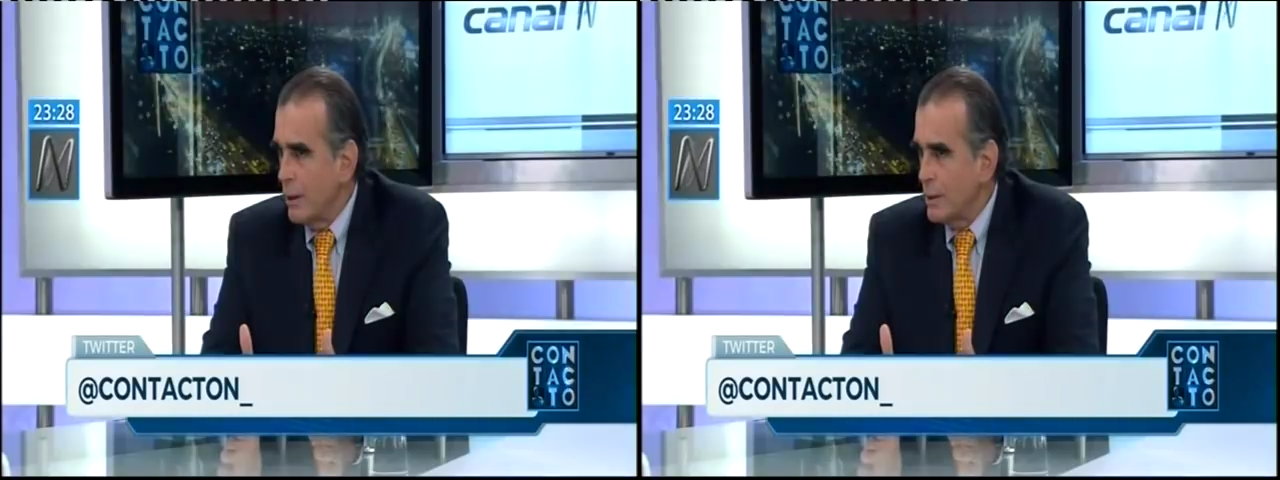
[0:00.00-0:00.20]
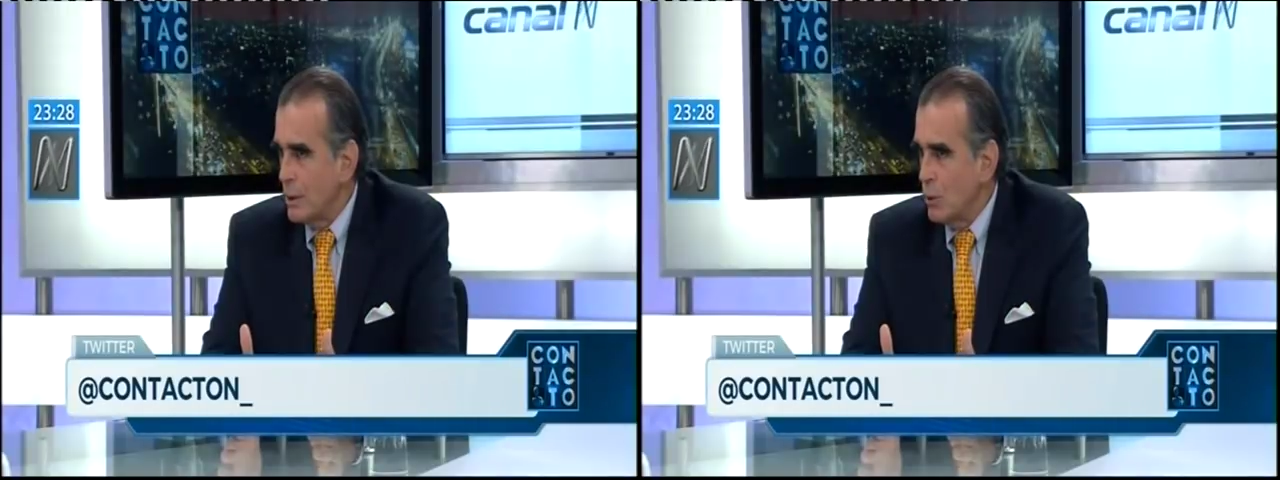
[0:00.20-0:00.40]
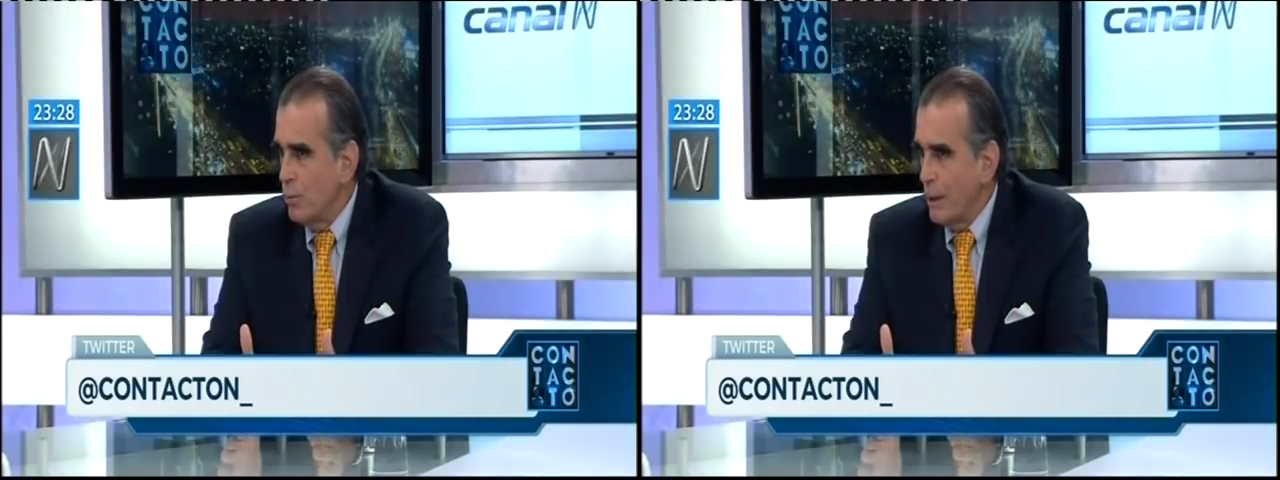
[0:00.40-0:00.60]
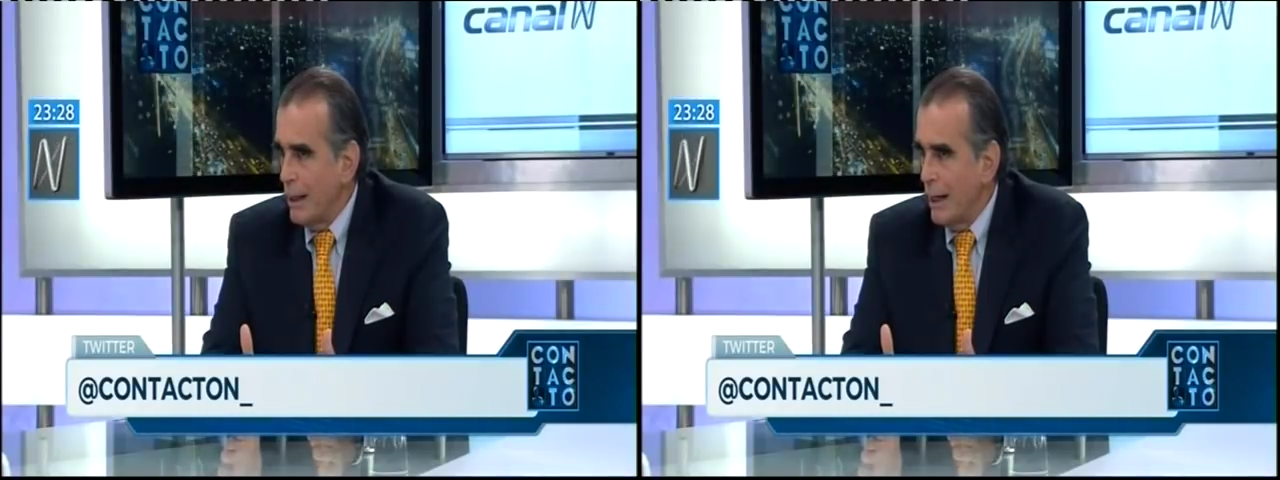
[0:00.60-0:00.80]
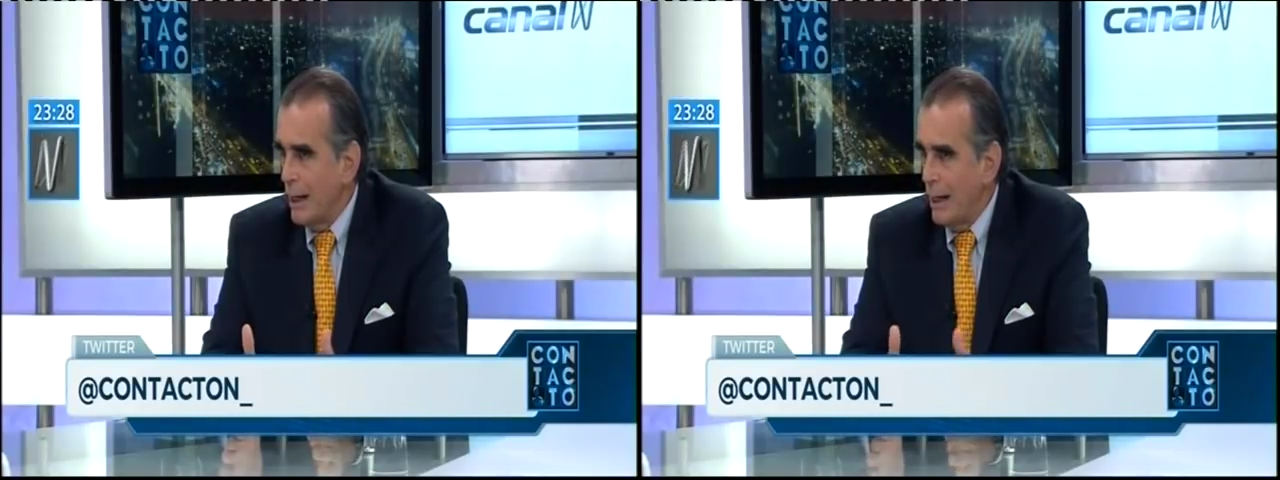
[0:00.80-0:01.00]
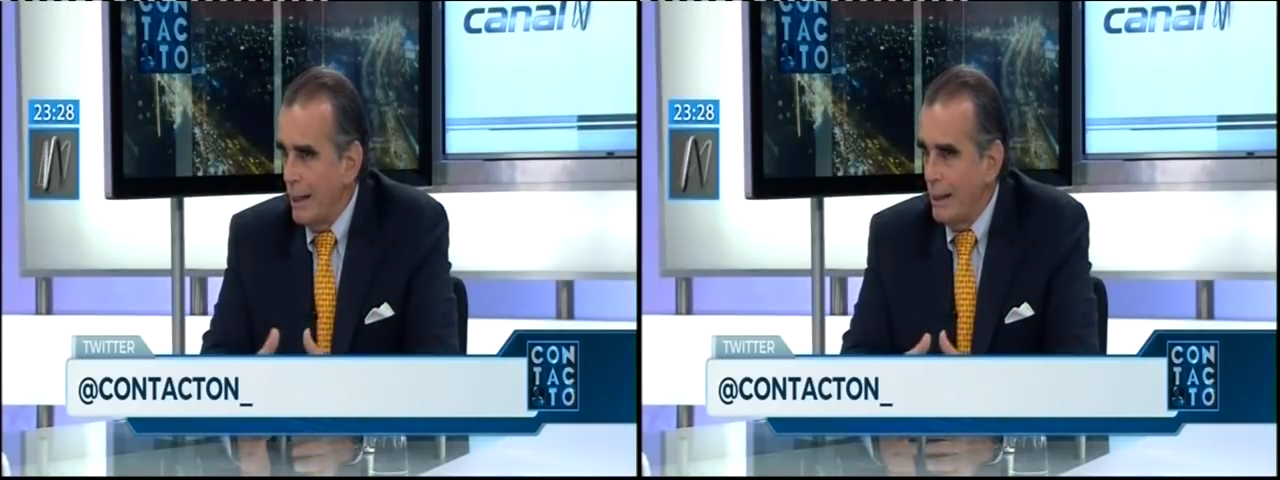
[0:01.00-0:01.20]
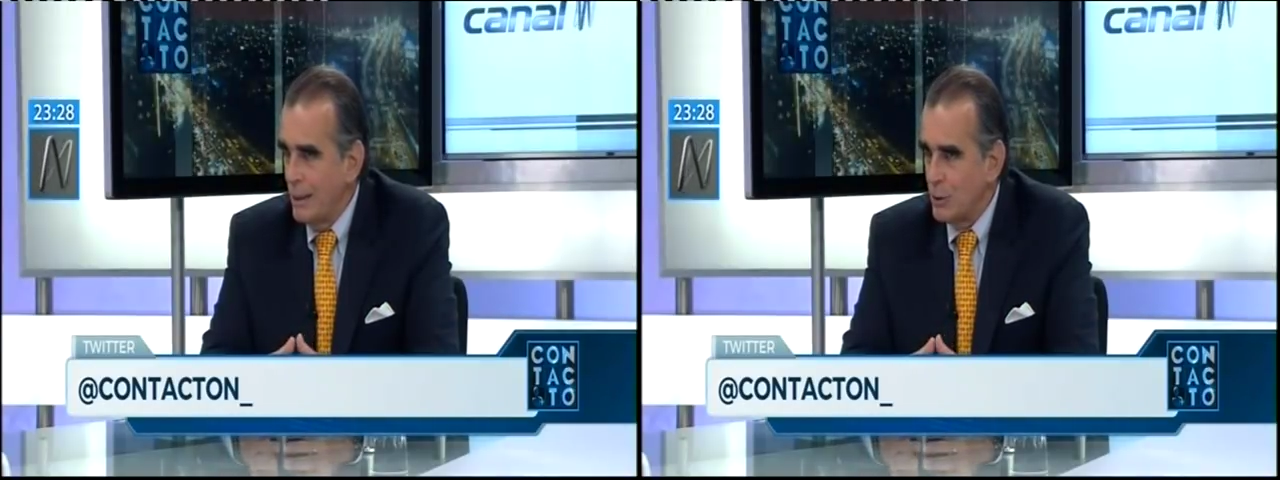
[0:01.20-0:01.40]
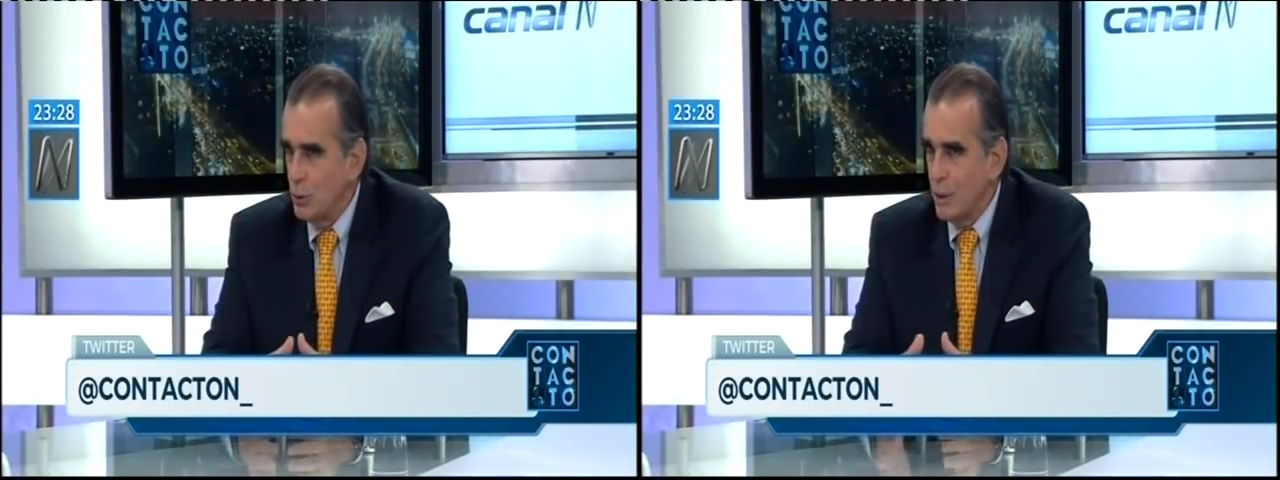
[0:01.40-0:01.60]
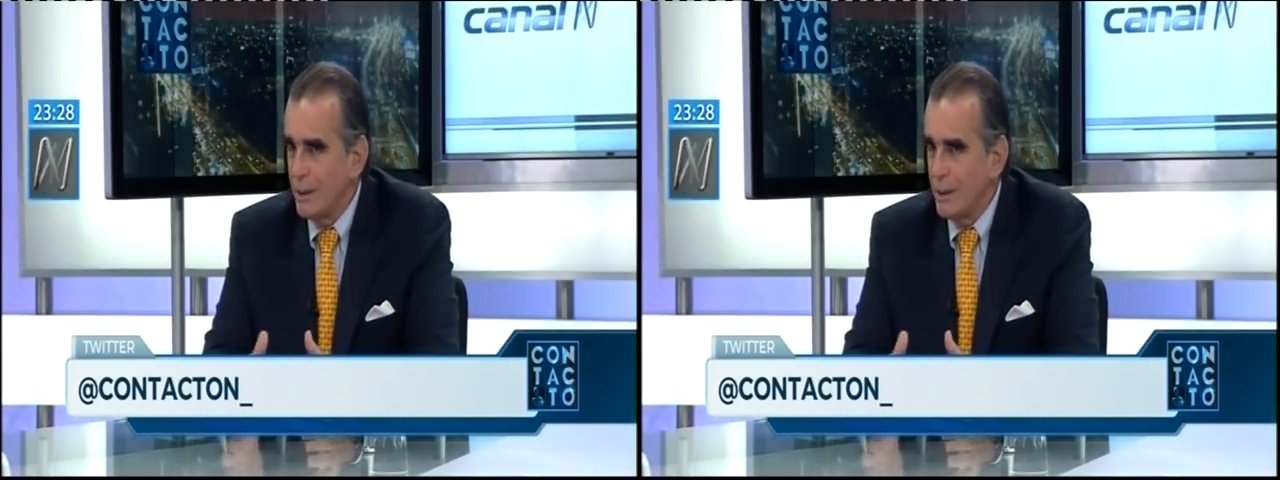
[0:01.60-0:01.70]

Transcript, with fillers: que va a ser complicada. La legislación